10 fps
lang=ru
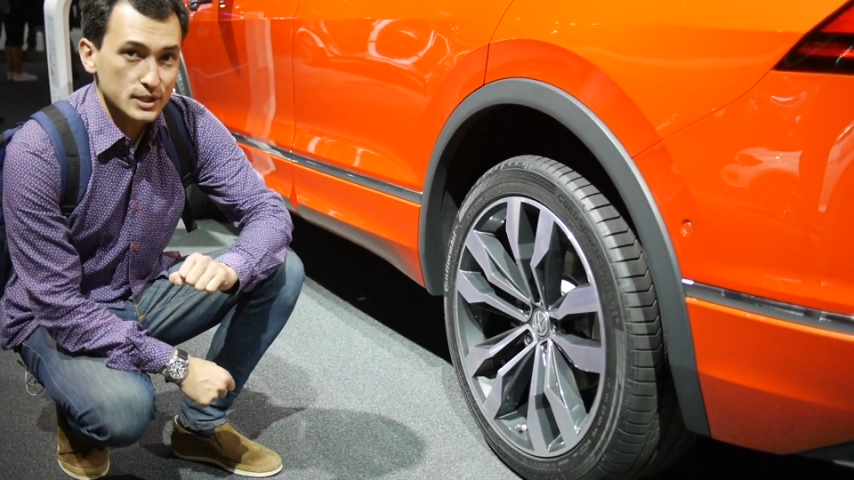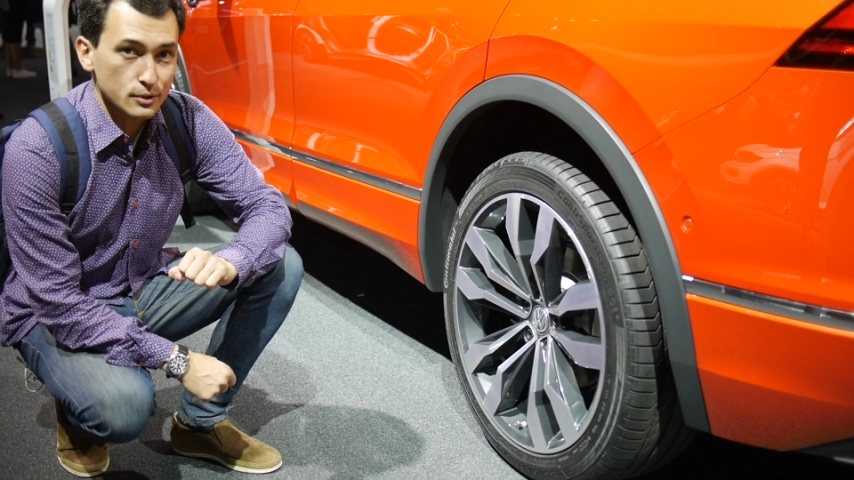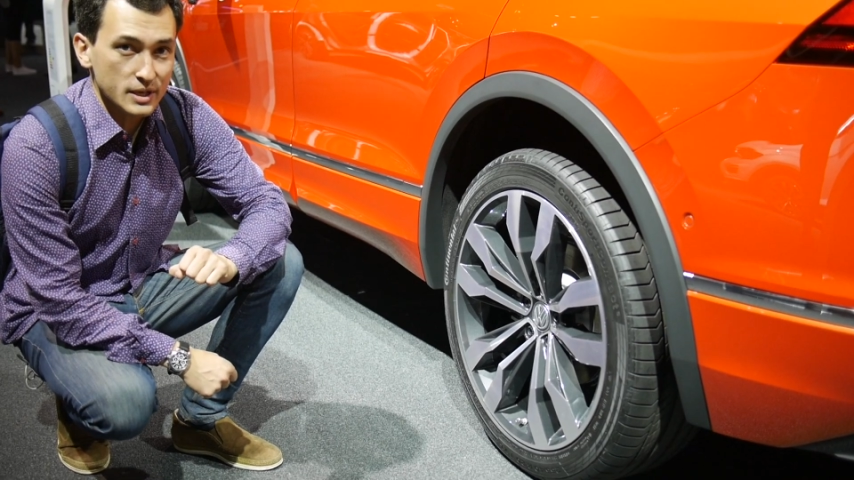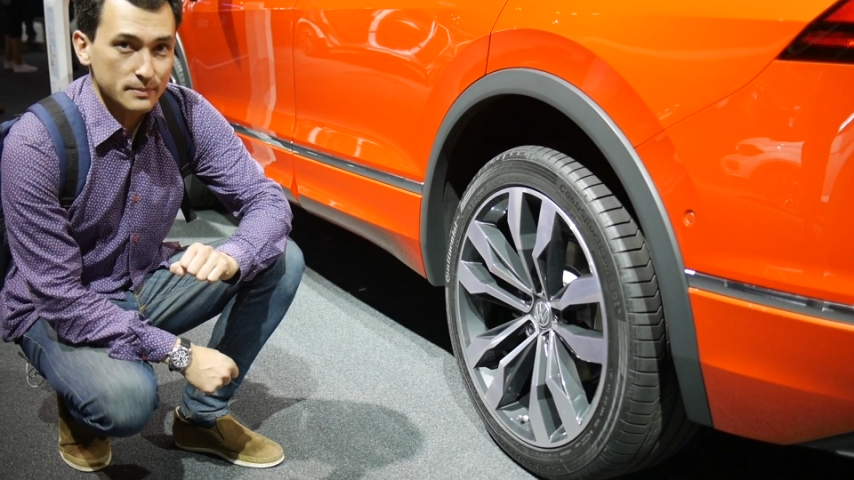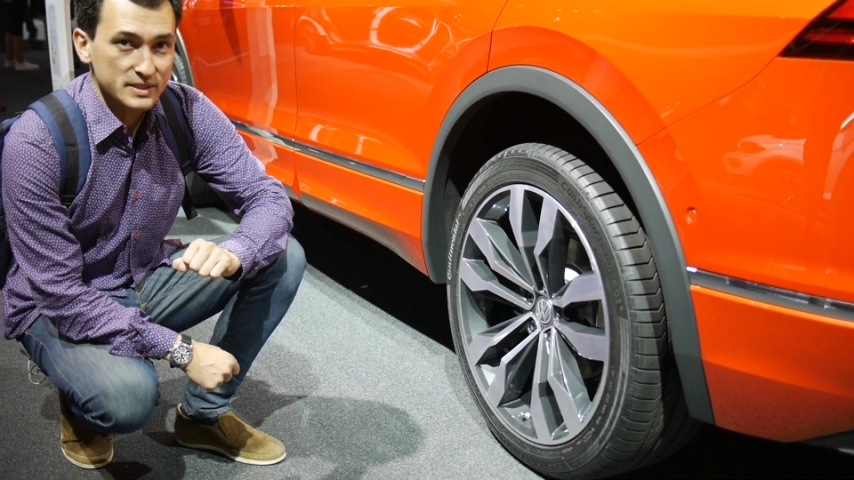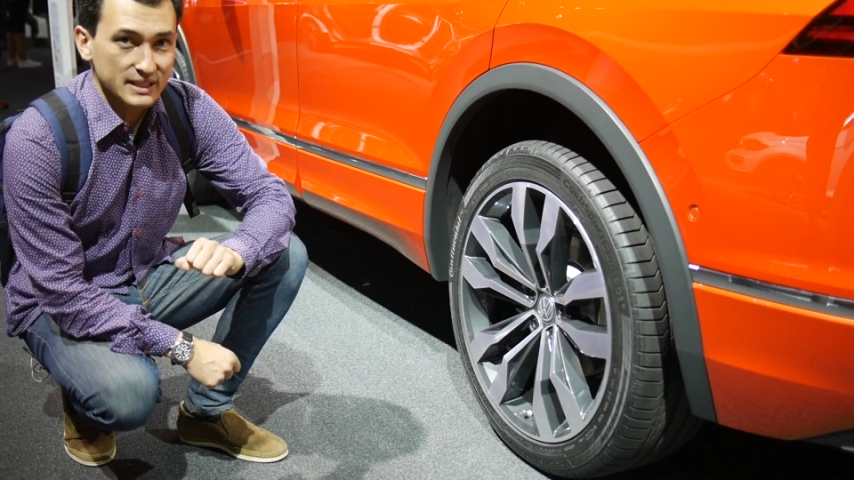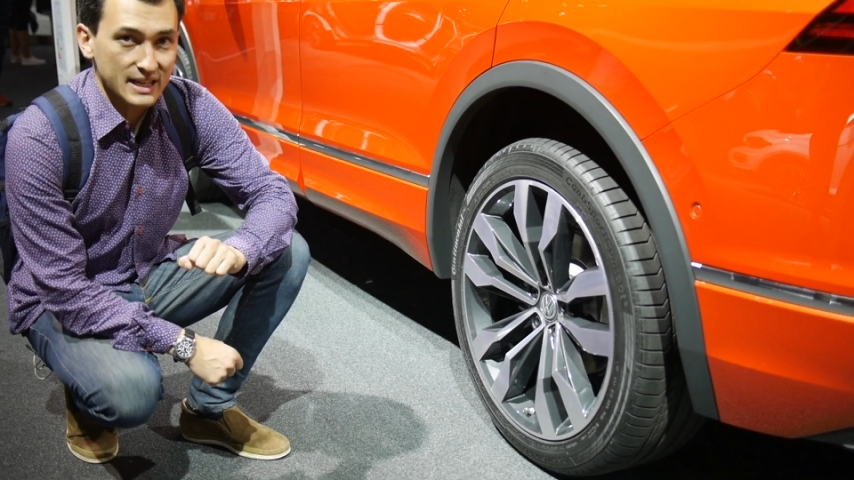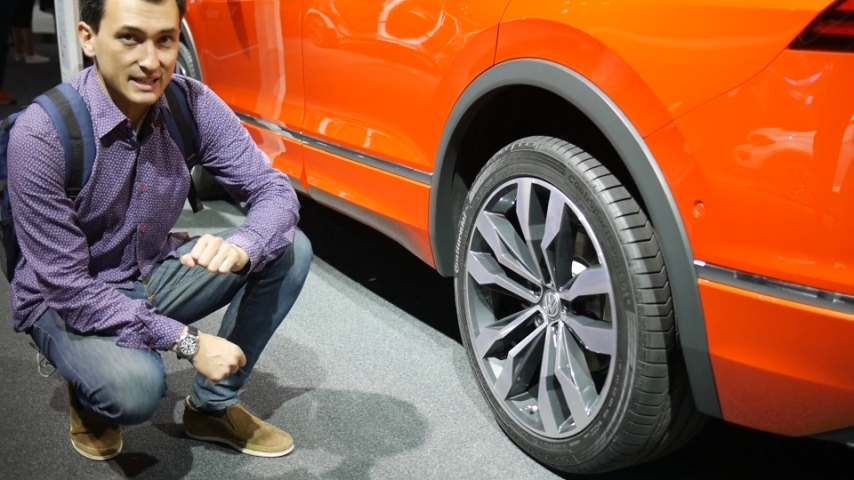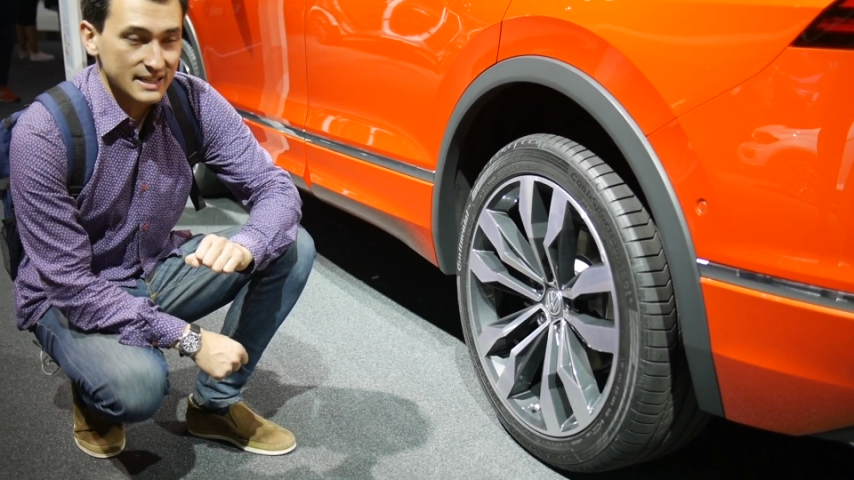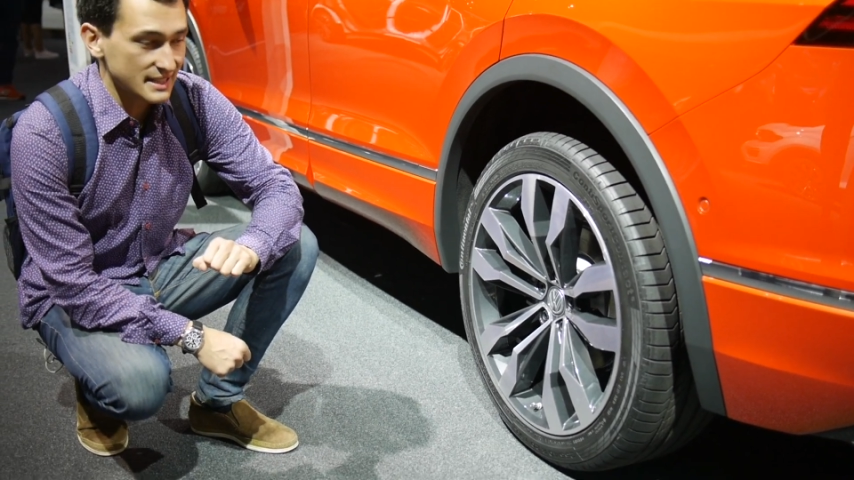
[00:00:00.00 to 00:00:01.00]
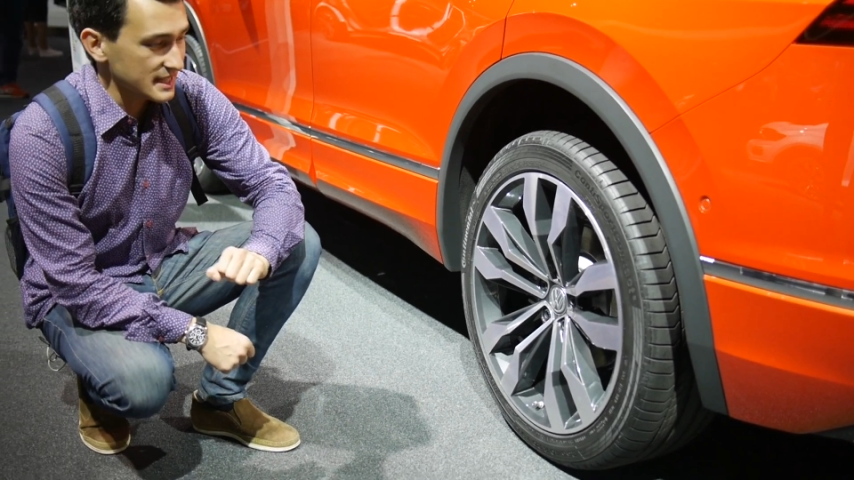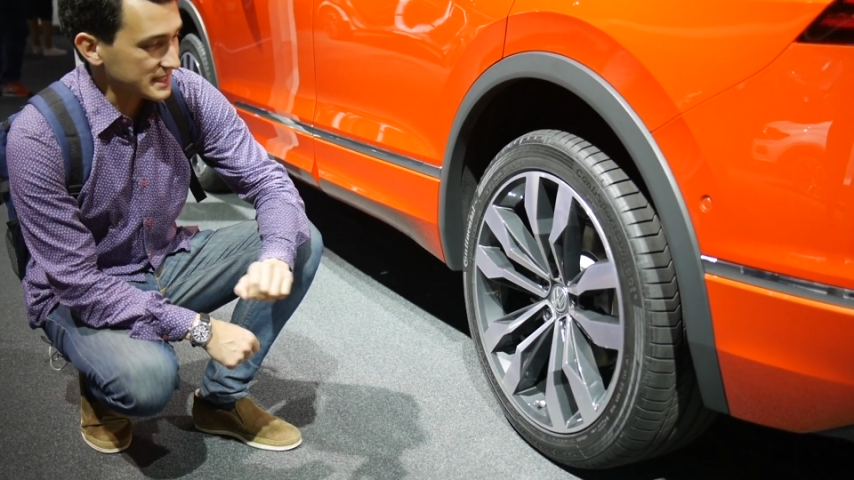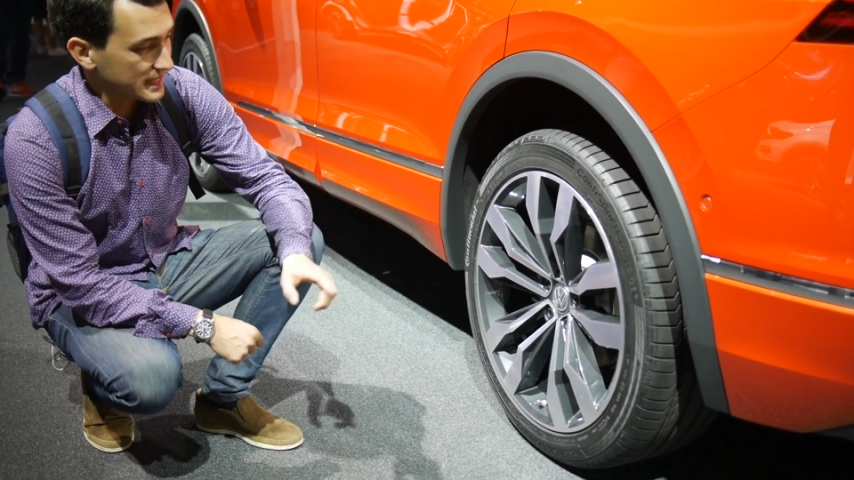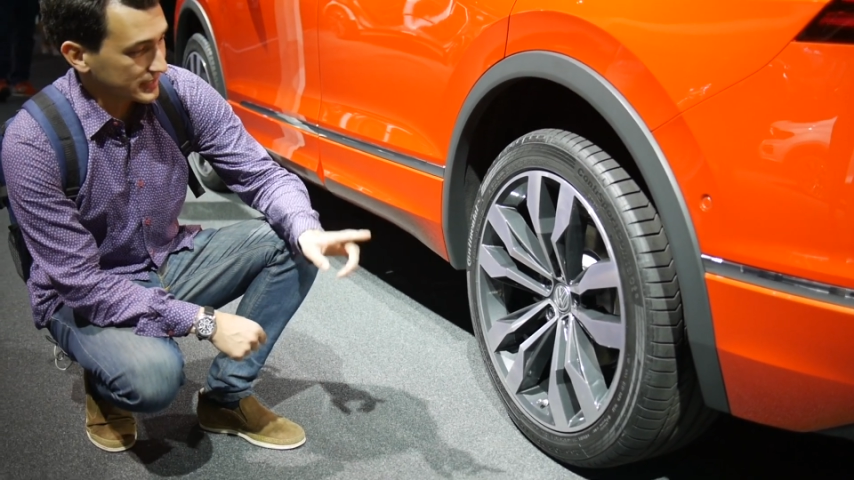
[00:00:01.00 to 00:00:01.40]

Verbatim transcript: злые опциональные диски.